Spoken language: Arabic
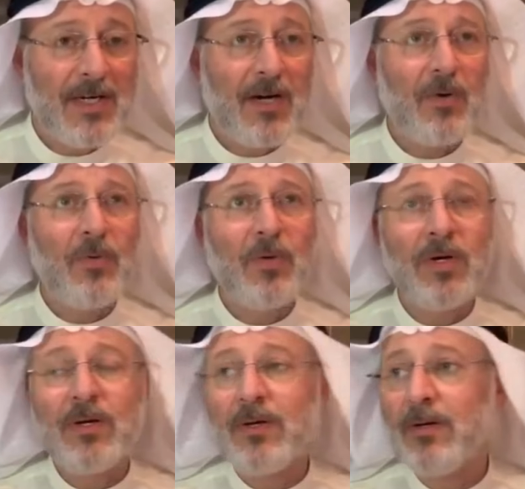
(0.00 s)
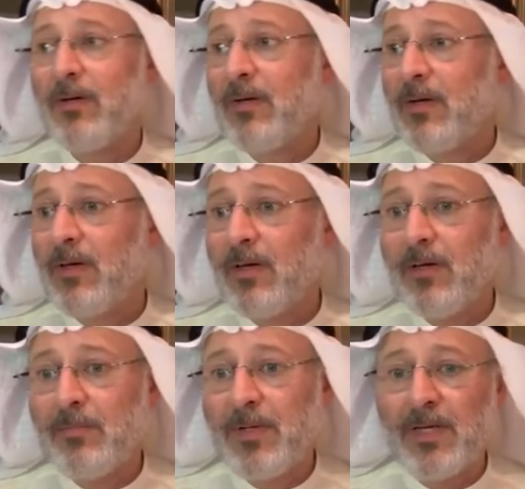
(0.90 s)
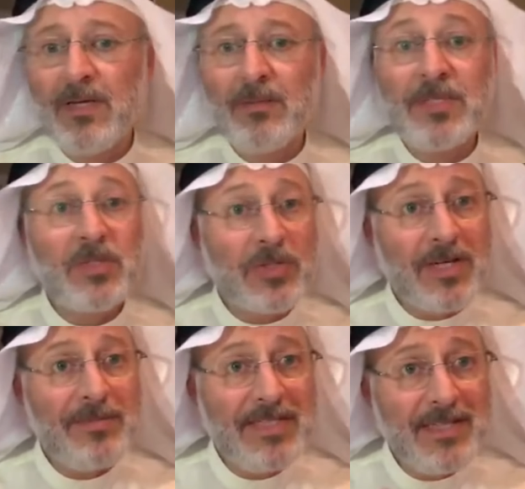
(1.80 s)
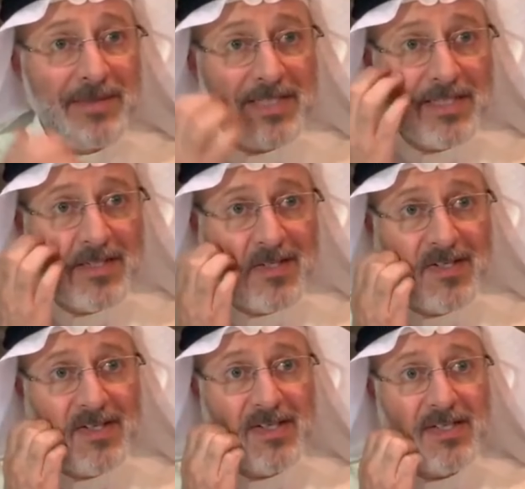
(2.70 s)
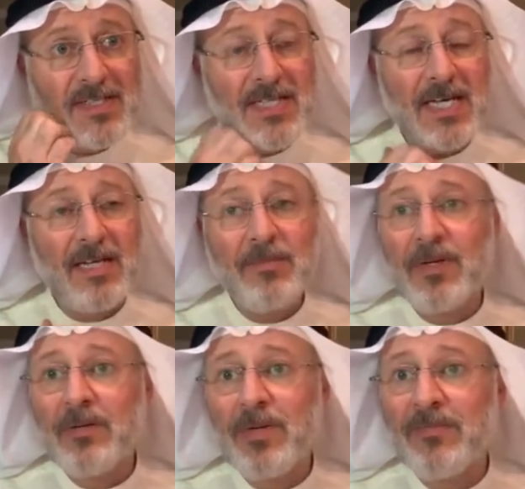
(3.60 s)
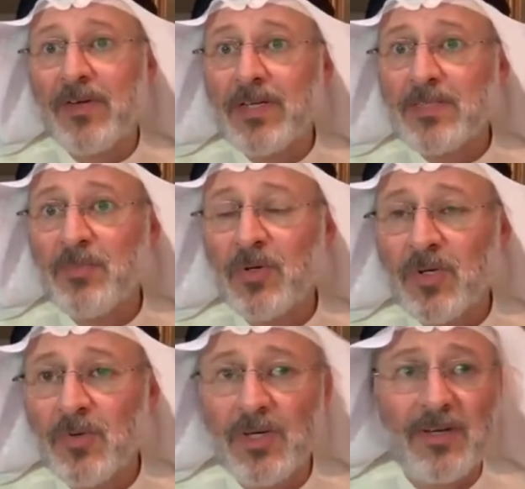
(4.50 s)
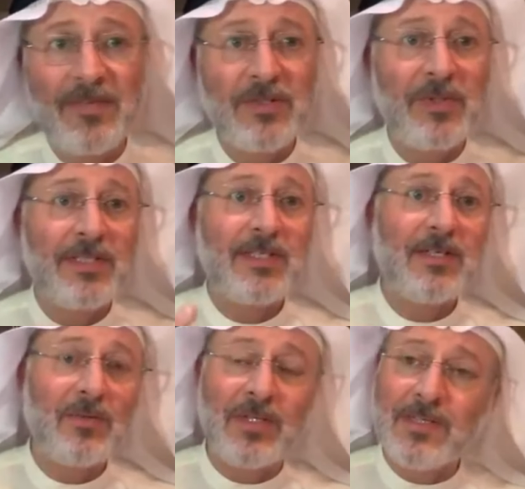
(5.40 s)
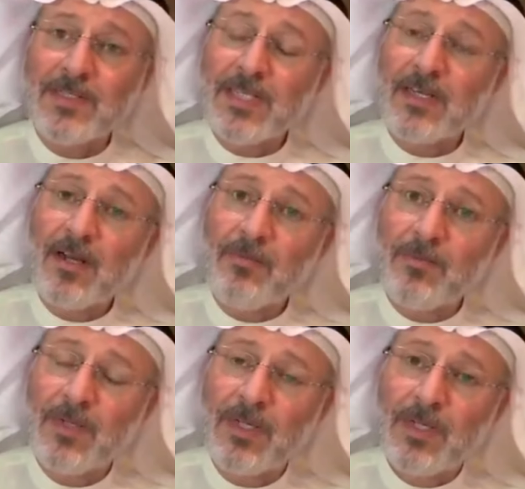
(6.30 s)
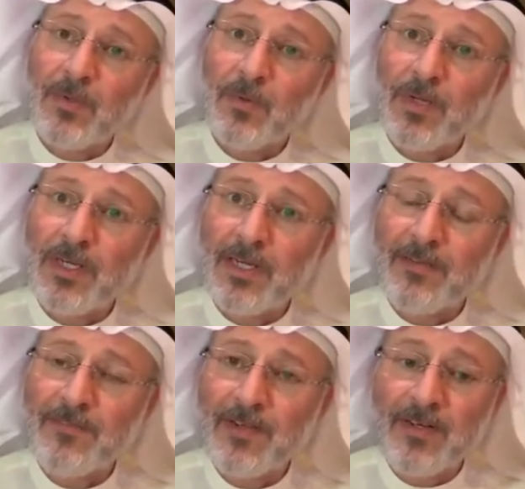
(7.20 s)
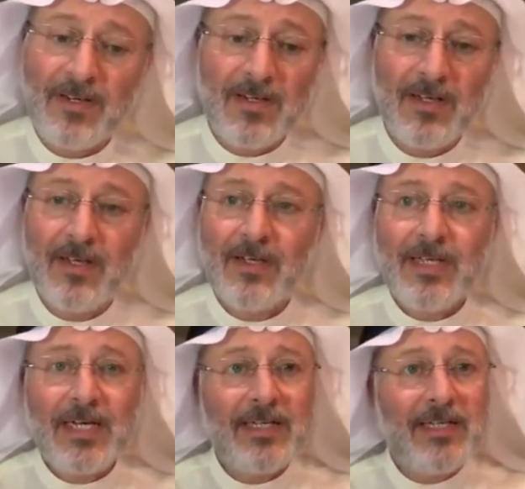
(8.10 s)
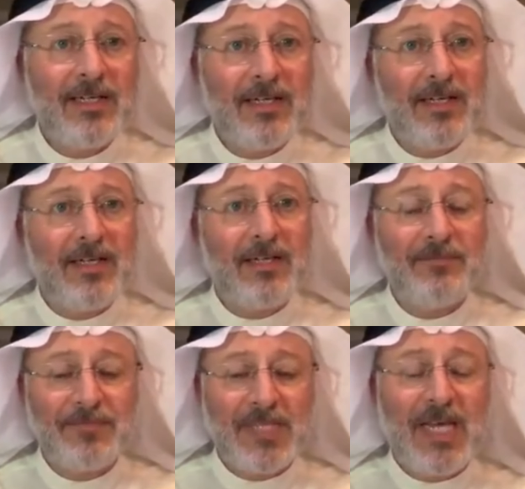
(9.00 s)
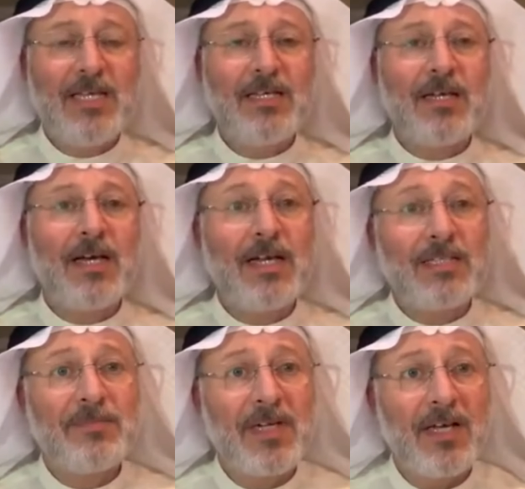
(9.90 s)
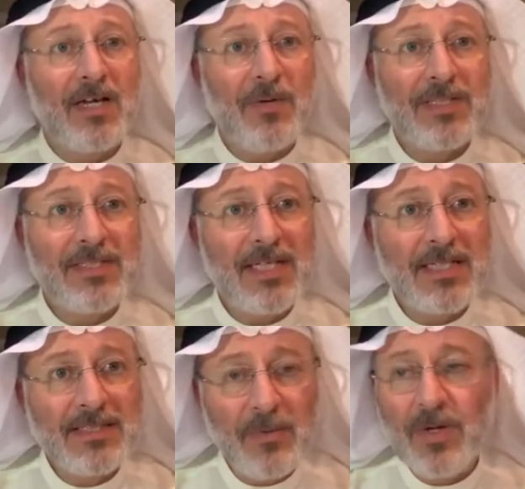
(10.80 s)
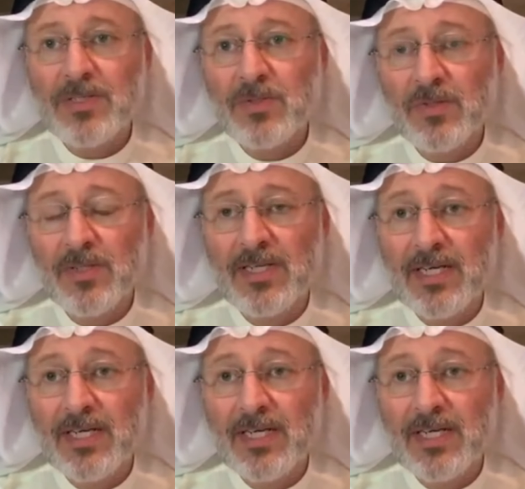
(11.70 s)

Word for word: او آه، آه، بالسوشيال ميديا مثلا رساله بالفيسبوك ولا في تويتر ولا انستغرام ولا في يعني اي قناه من قنوات التواصل